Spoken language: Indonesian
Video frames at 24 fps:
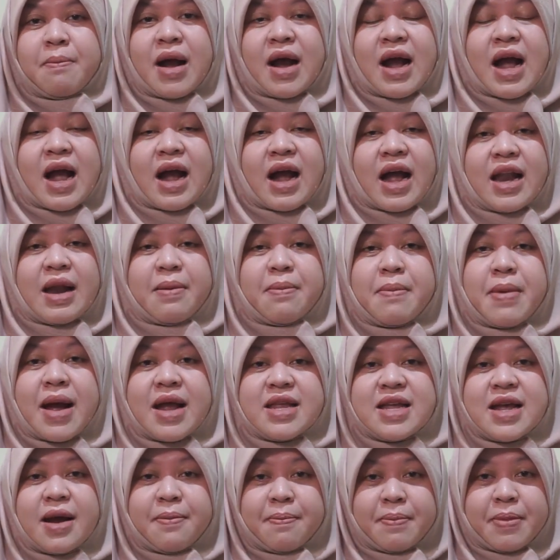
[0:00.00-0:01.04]
maka akan
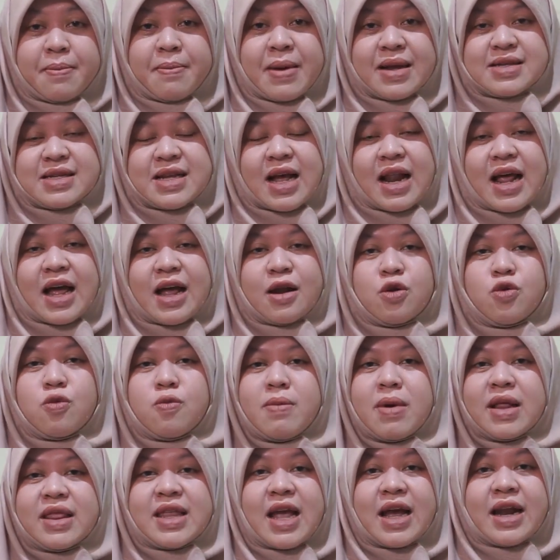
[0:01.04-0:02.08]
banyak permasalahan
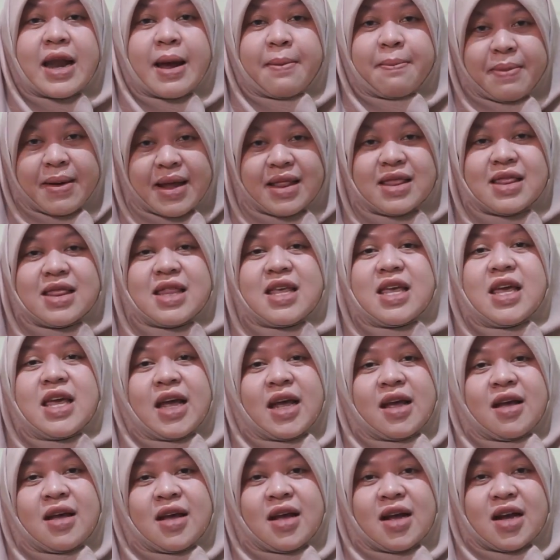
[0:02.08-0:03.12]
umat yang dapat
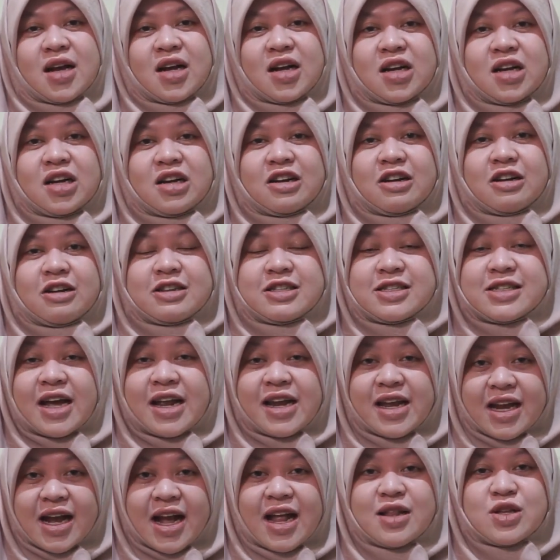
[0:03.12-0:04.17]
di e,
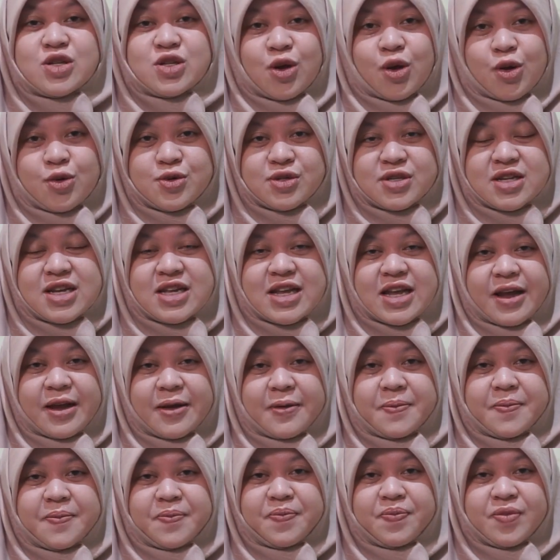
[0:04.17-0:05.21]
carikan solusinya.
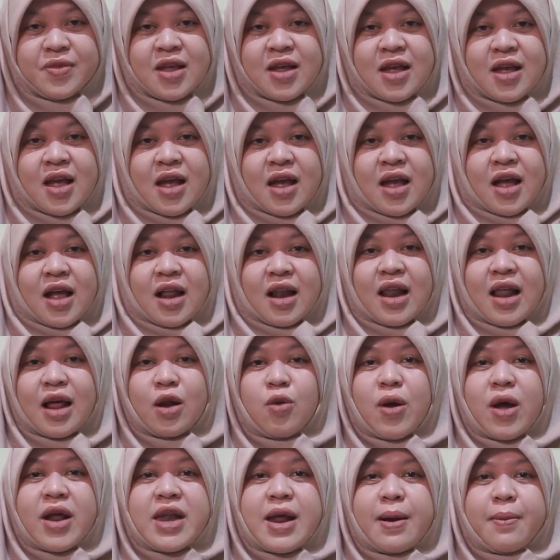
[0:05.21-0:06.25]
Lalu